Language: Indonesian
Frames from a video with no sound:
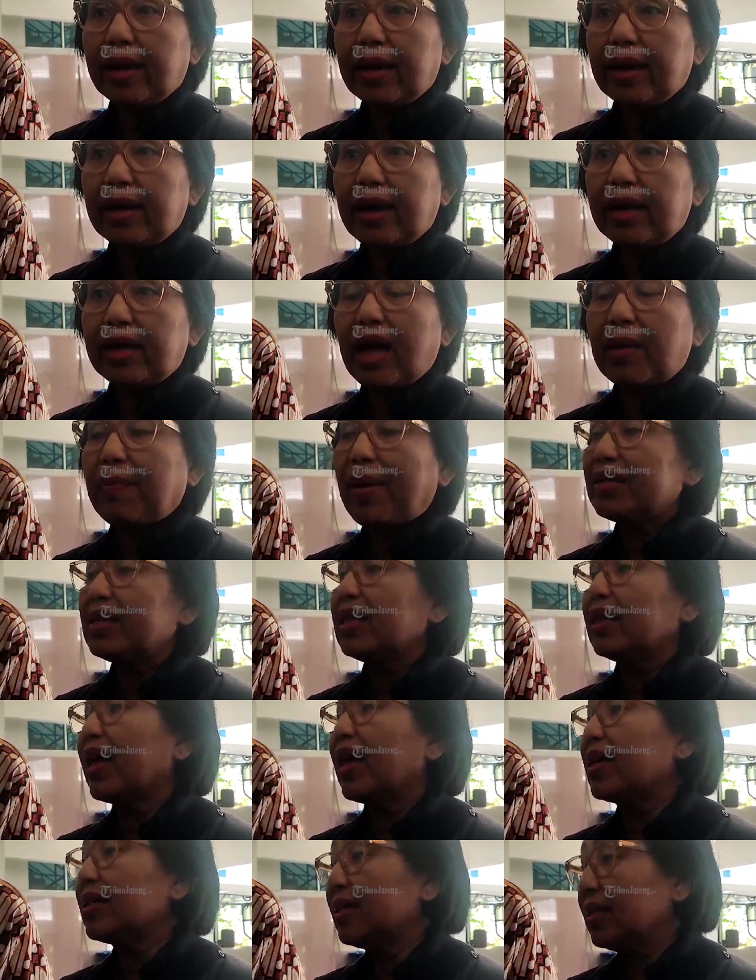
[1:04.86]
dengan
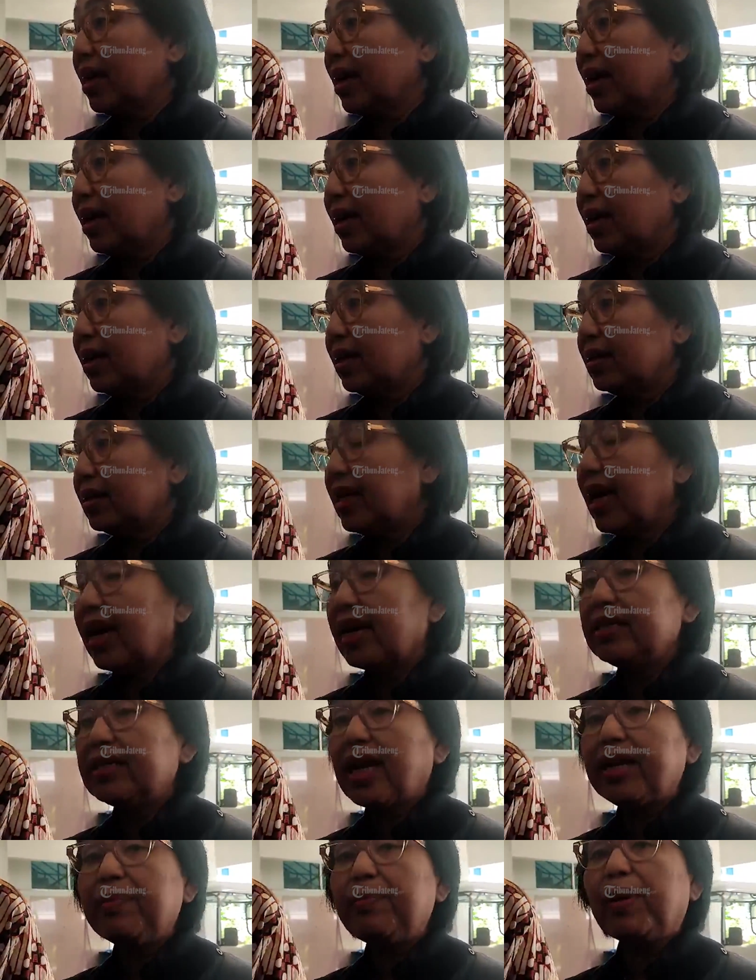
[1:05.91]
kapasitasnya. Jangan
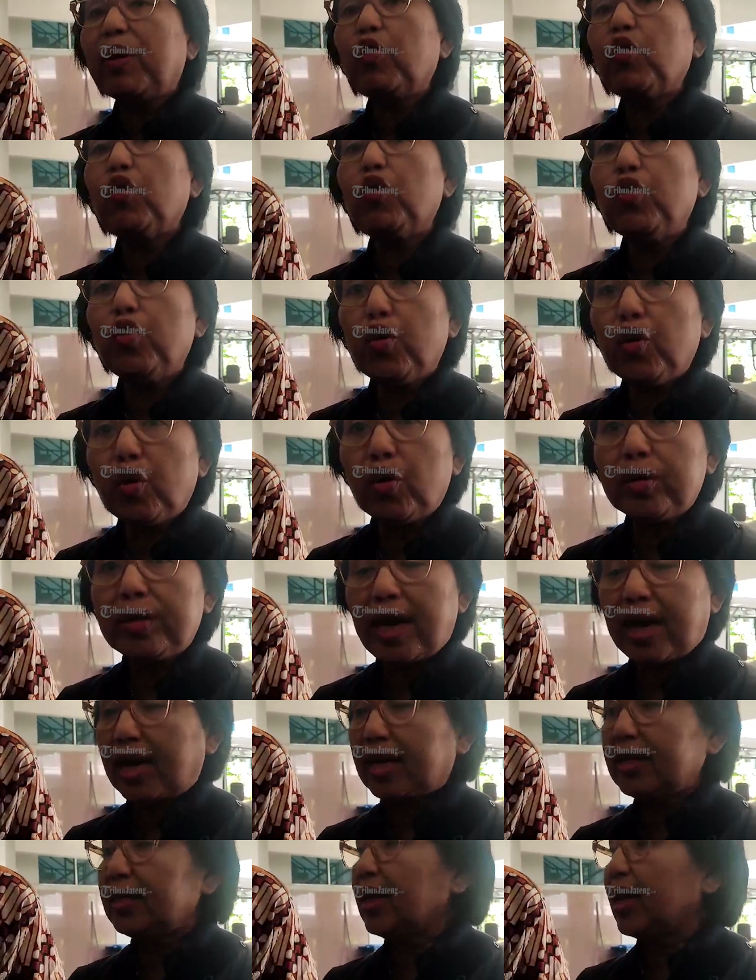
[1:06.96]
jadi perundung,
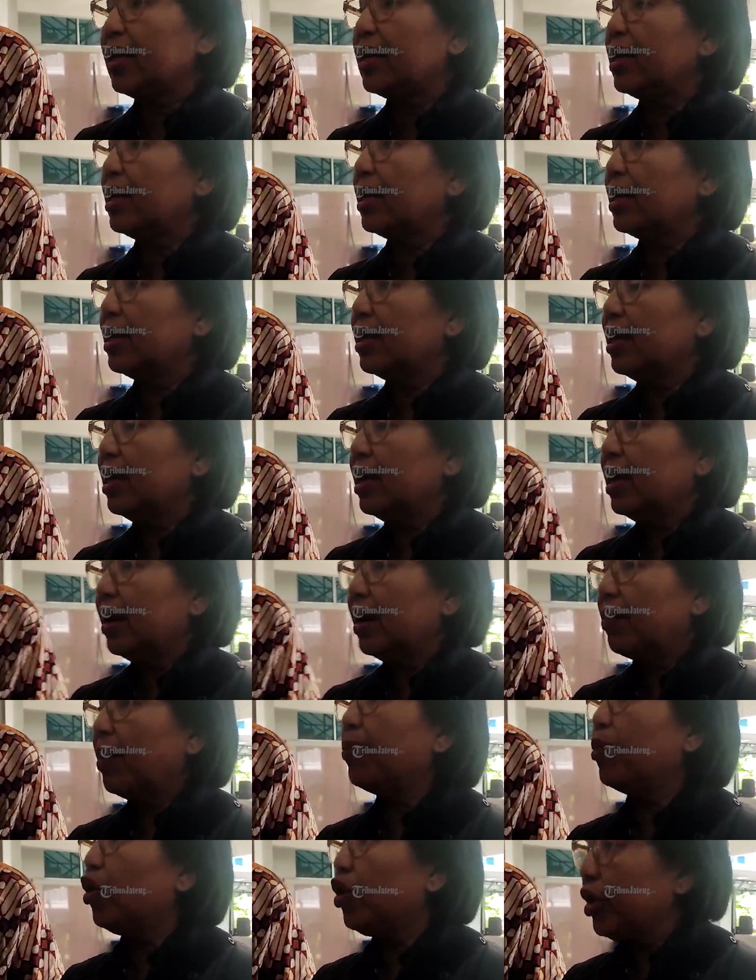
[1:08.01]
jangan jadi
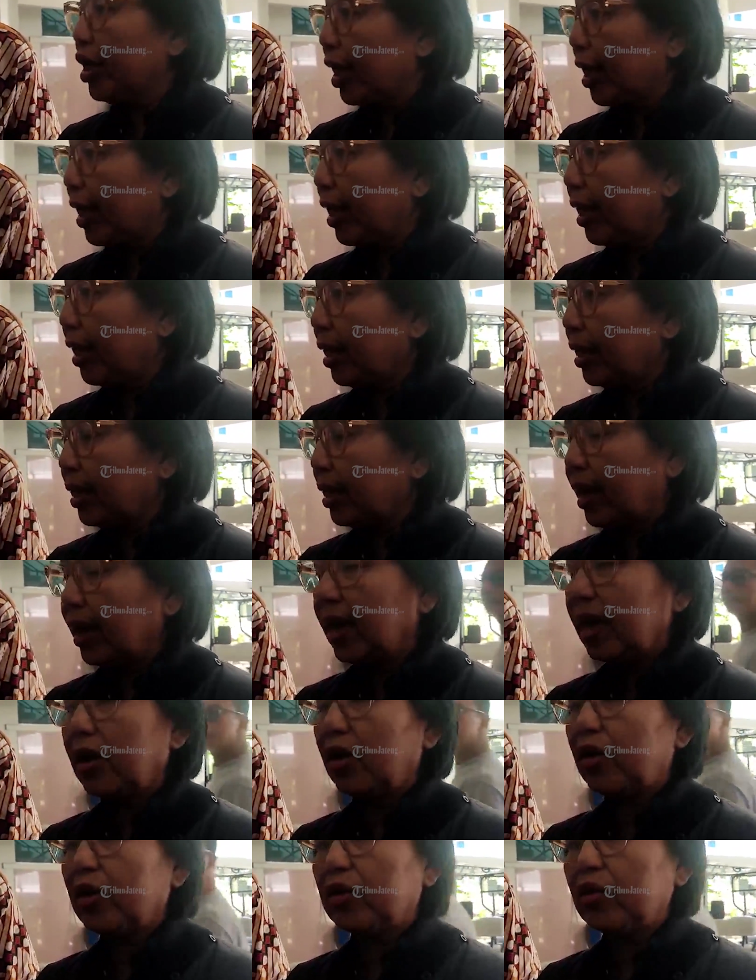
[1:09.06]
pembullying ya.
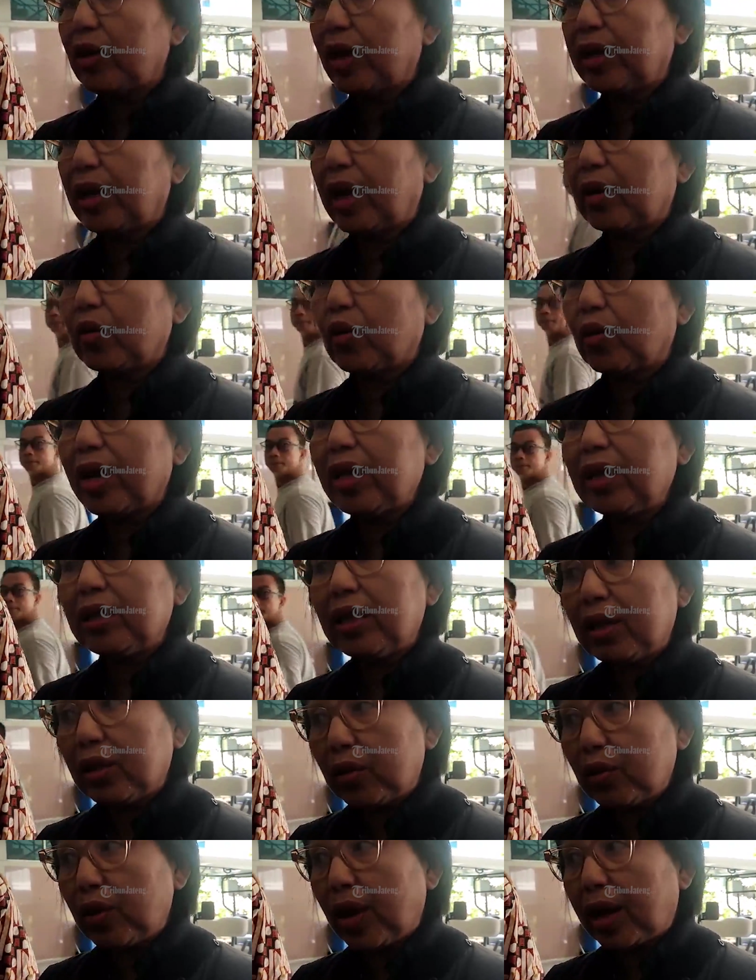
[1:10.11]
Kalau itu yang dilakukan
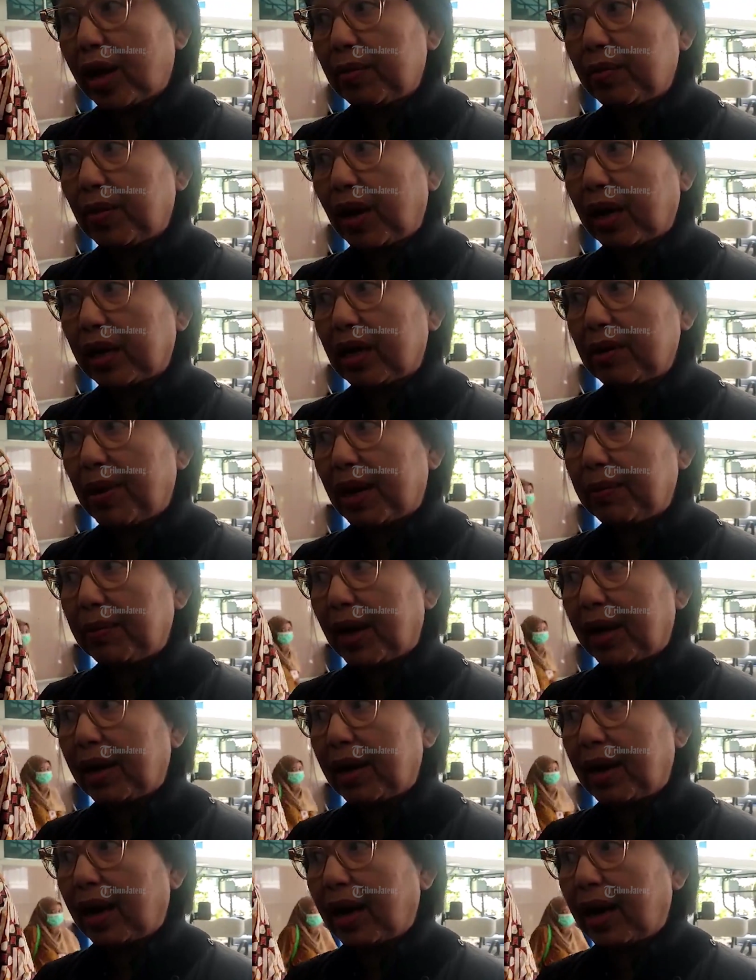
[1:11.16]
tentu akan berakibat
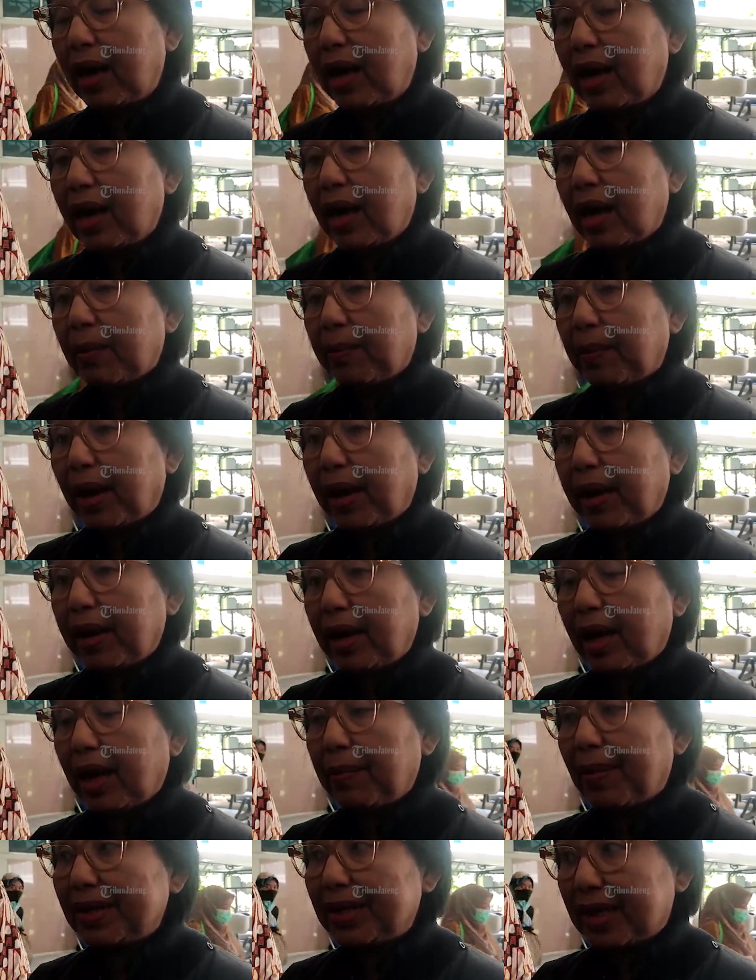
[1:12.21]
pada
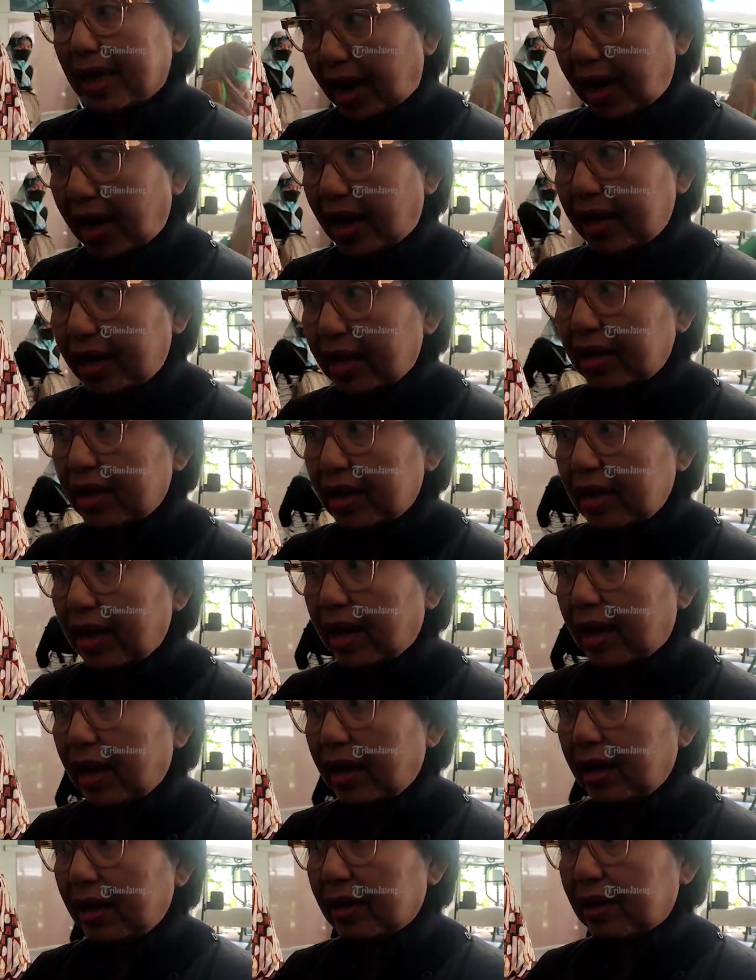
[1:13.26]
pada masyarakat
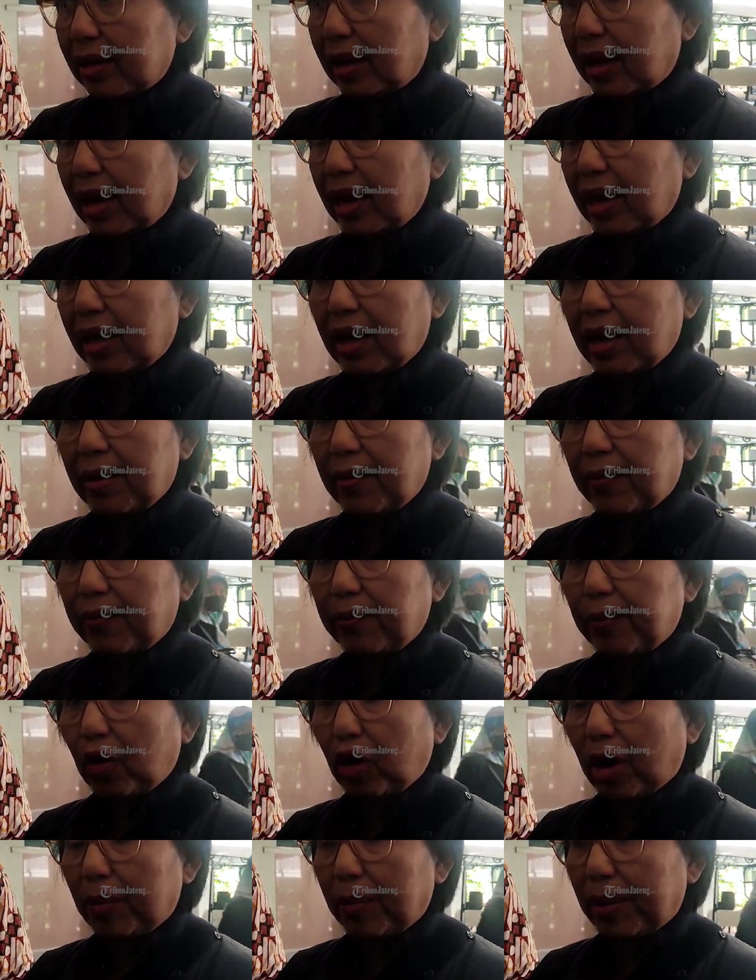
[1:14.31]
nantinya gitu ya. Karena
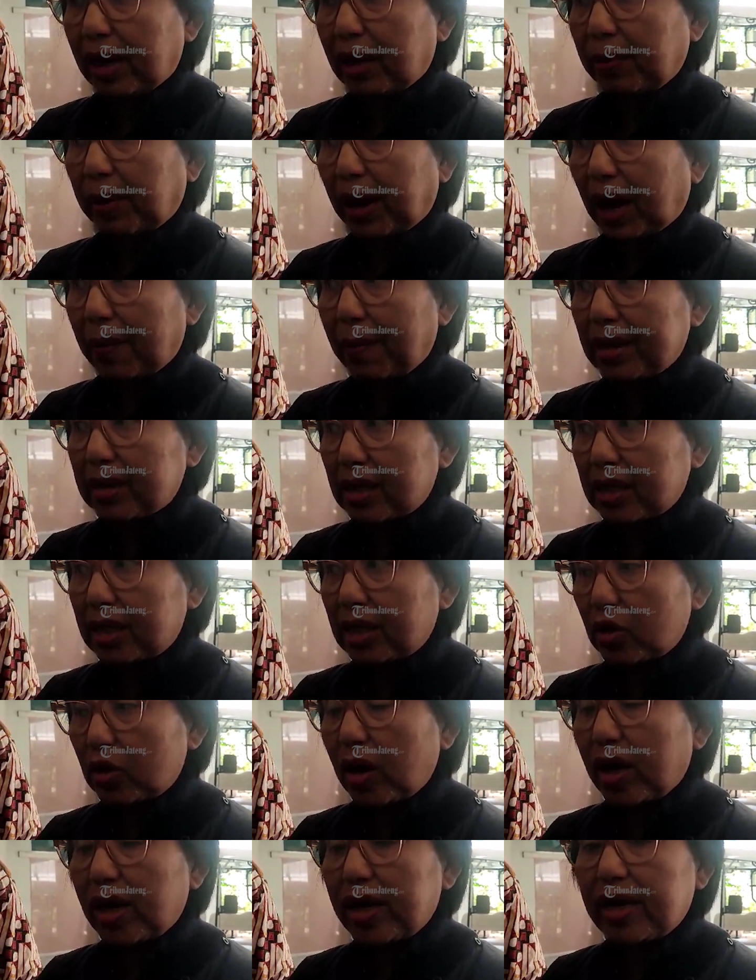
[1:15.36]
pola pikir pragmatis
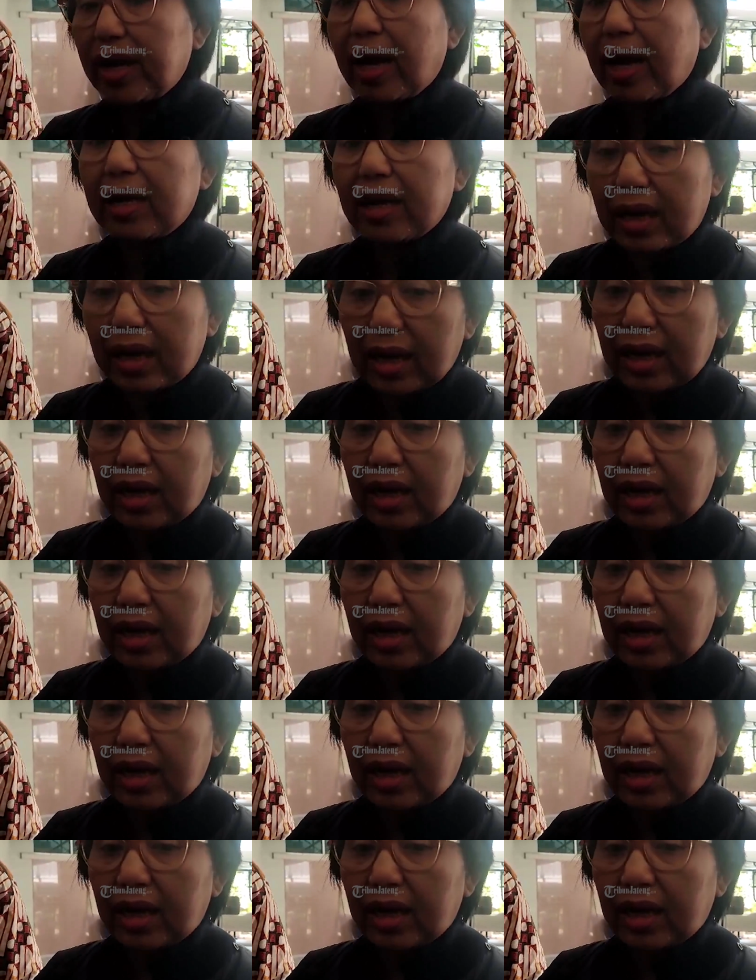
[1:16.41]
itu akan dia